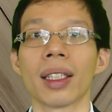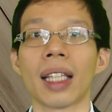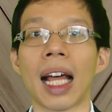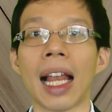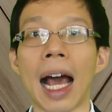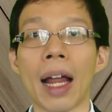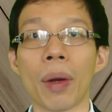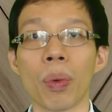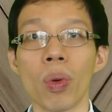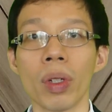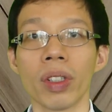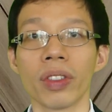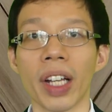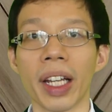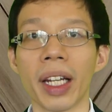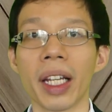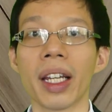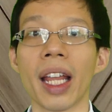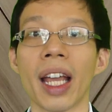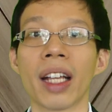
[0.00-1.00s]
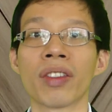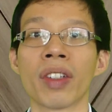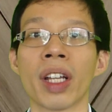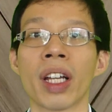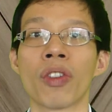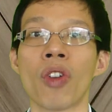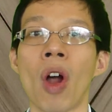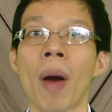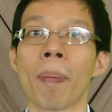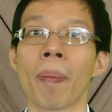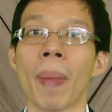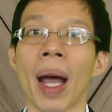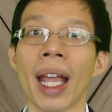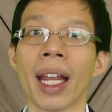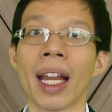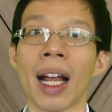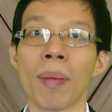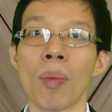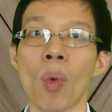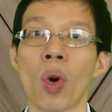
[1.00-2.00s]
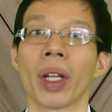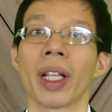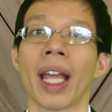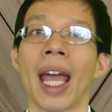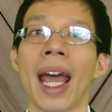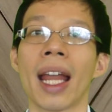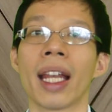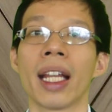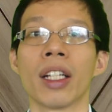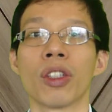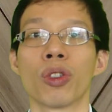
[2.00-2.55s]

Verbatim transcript: ตลาดหุ้นเซ็ตอินเด็กซ์เนี่ยดรอปไปทั้งหมดแค่